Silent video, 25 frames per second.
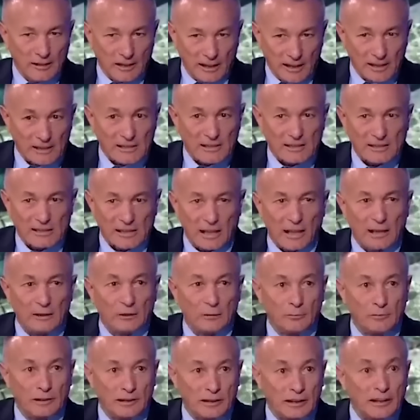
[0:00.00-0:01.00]
حاسس
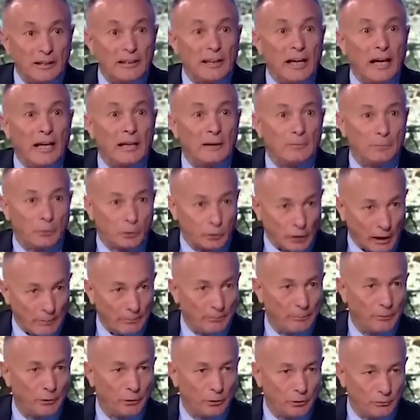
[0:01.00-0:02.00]
حاله من كل قلبه
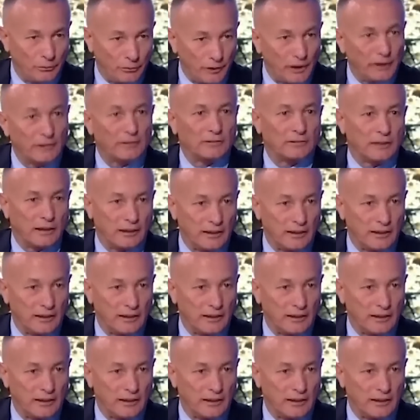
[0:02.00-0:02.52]
ربه فات